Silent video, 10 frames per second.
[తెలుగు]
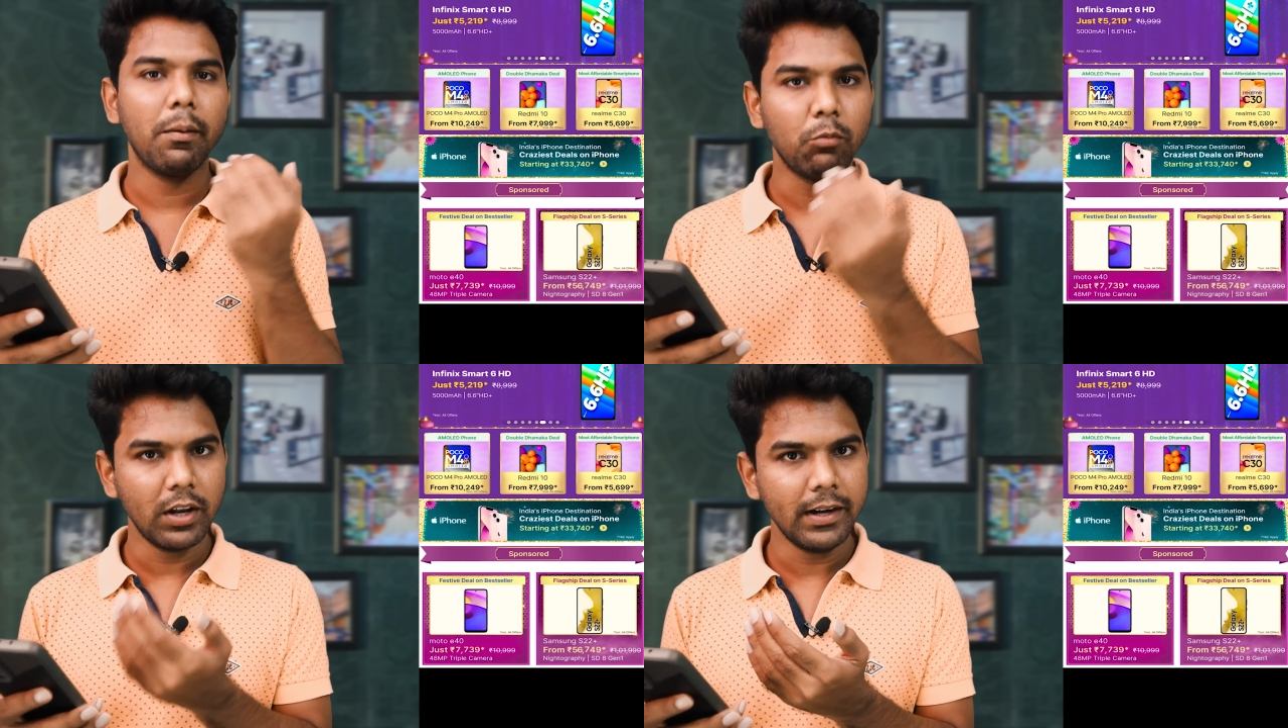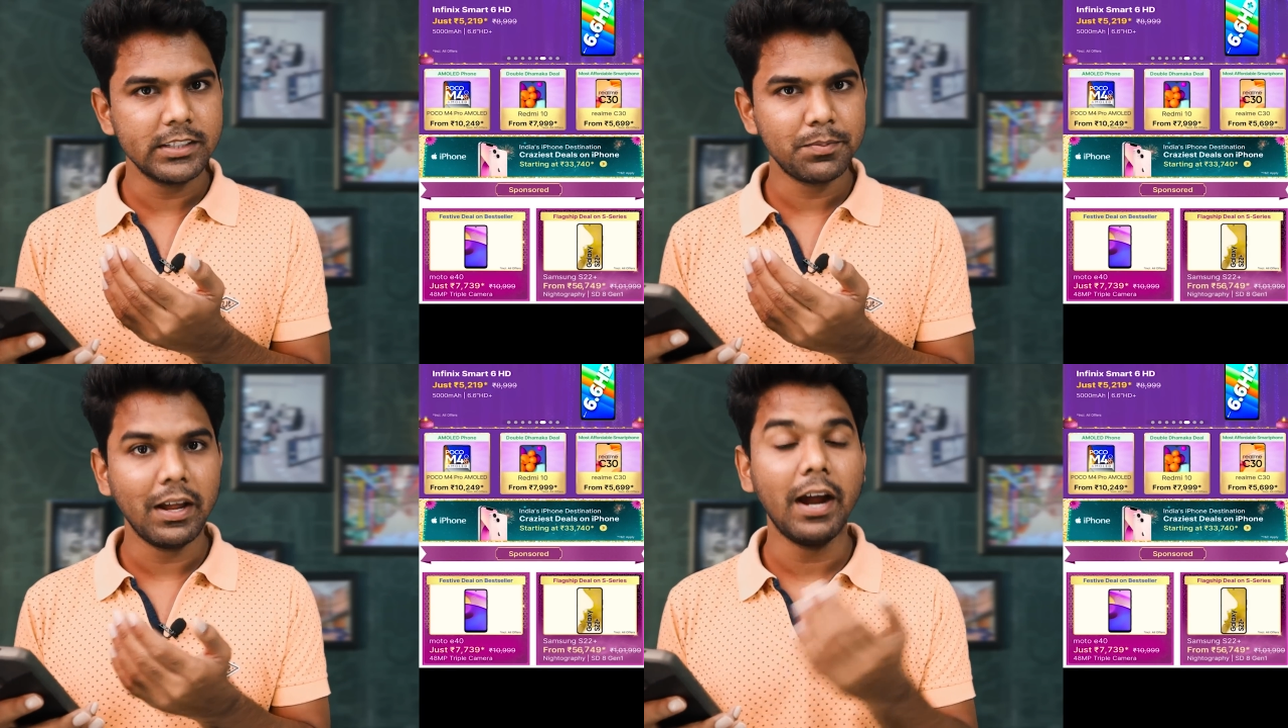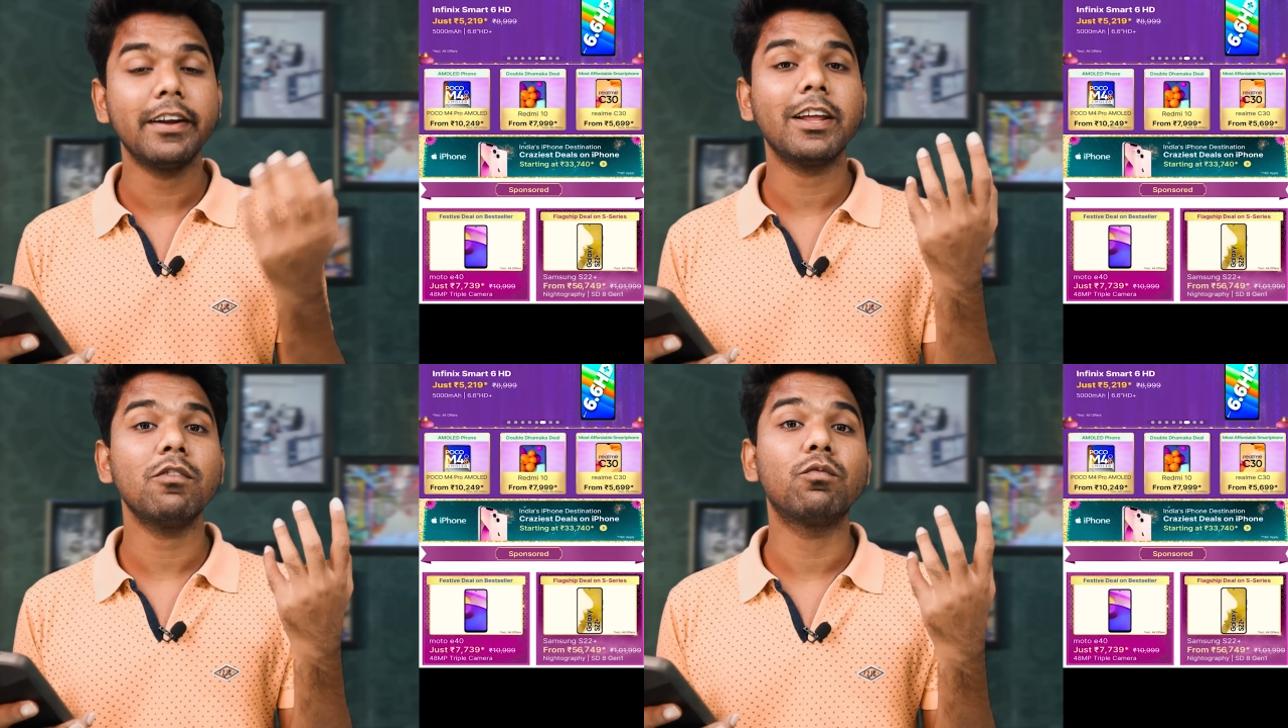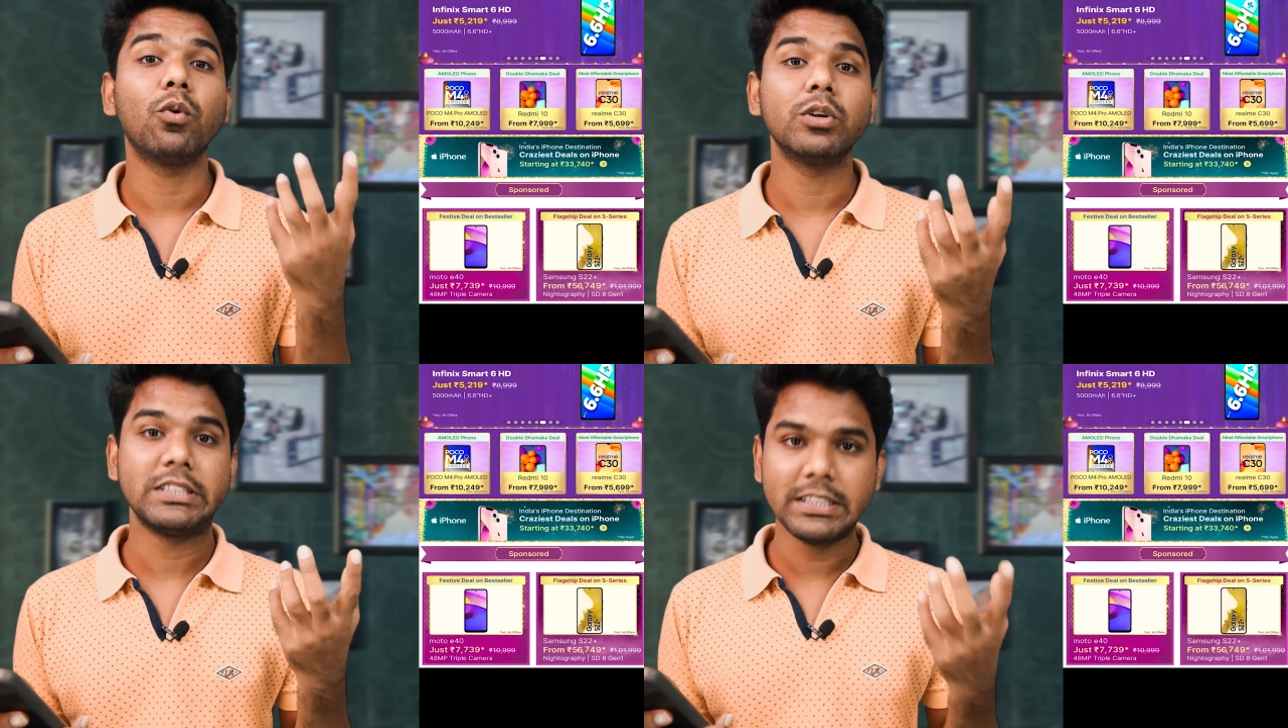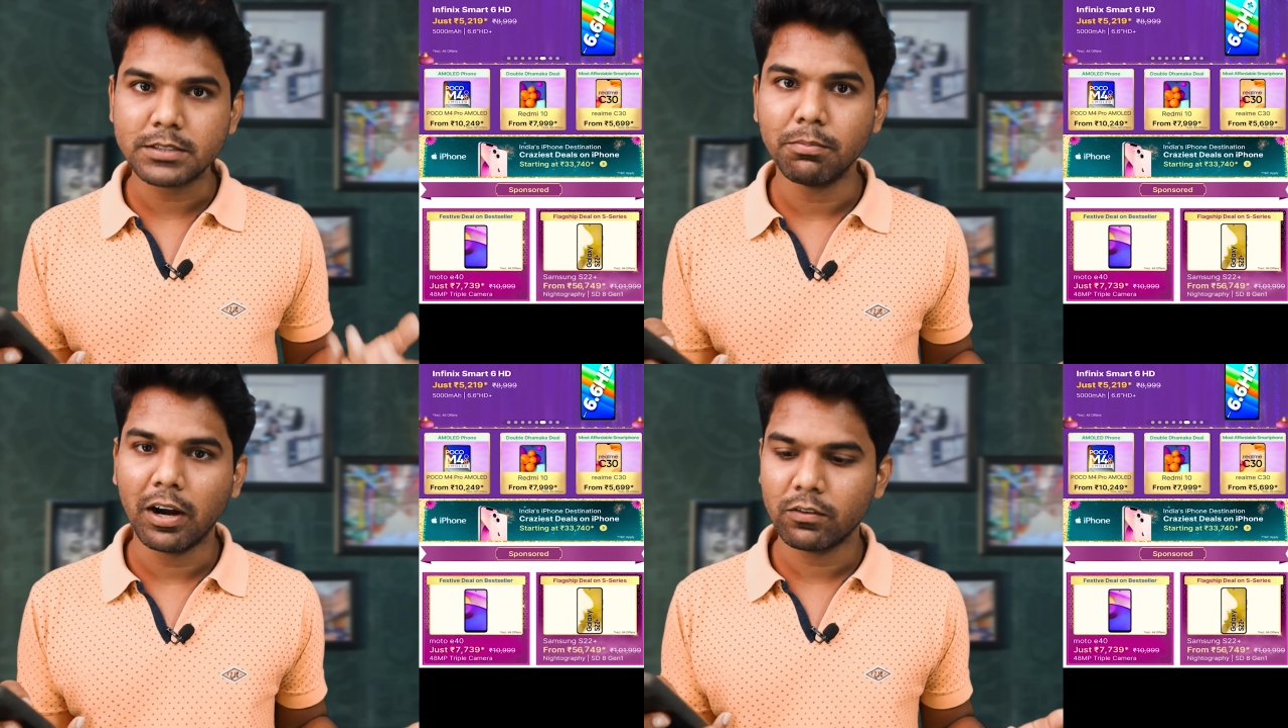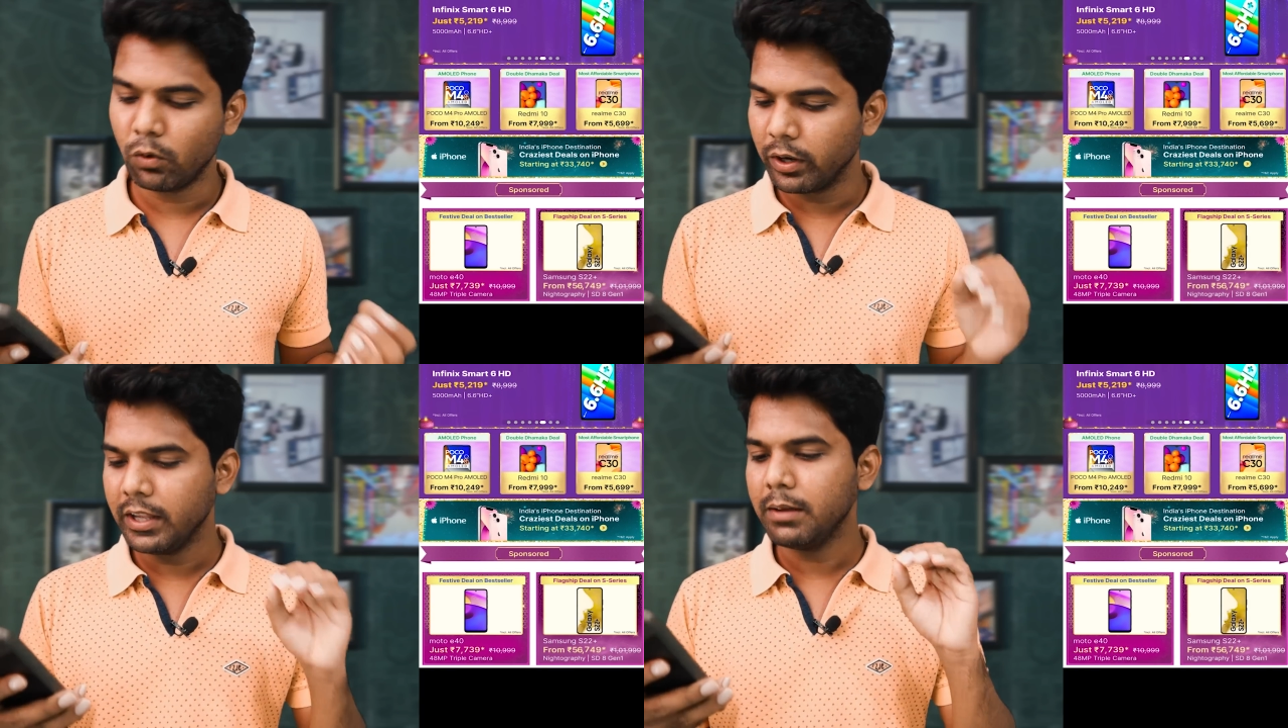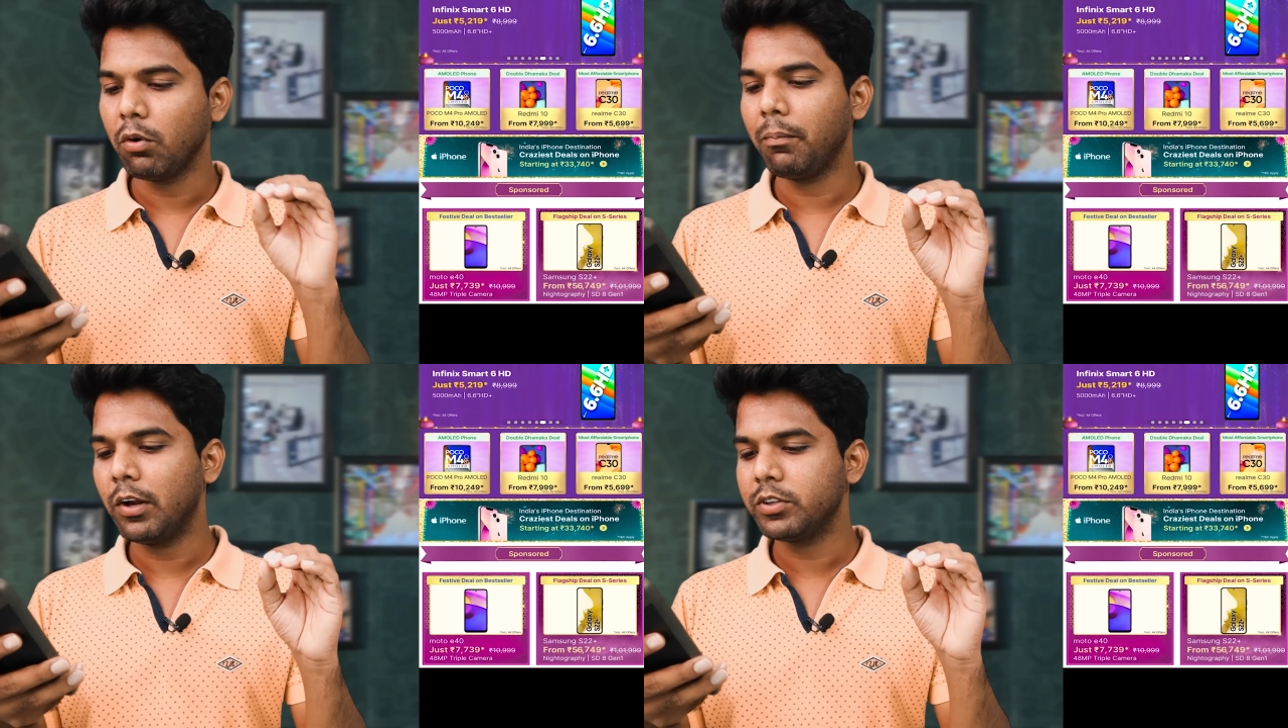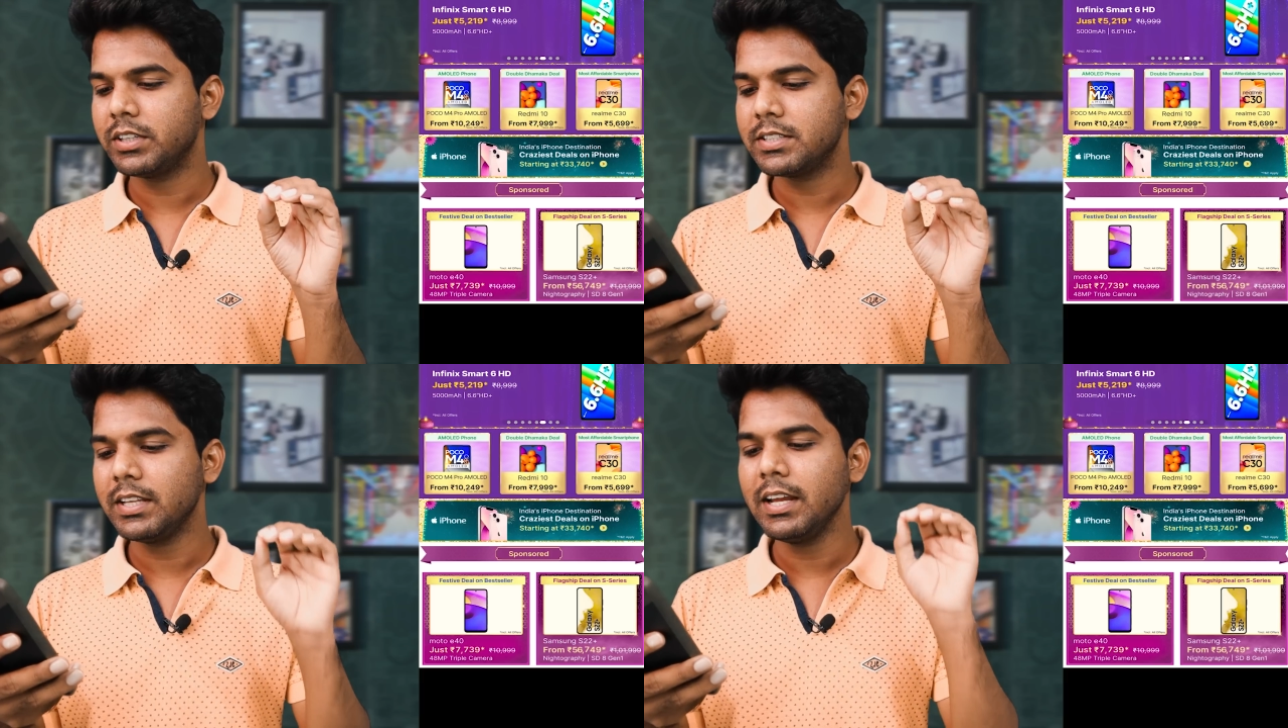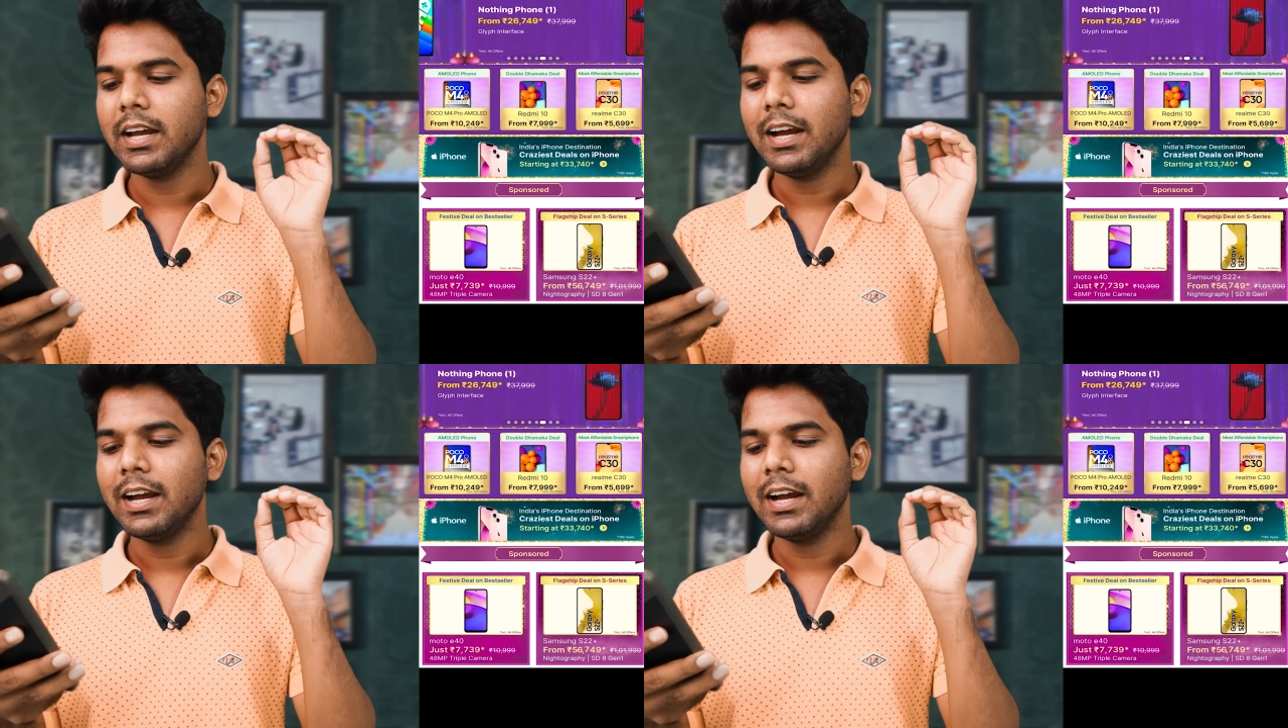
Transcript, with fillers: ఎమోలెడ్ డిస్ప్లే అంటే ఫోర్ జీ స్మార్ట్ ఫోన్ ఈ మొబైల్ వచ్చేసి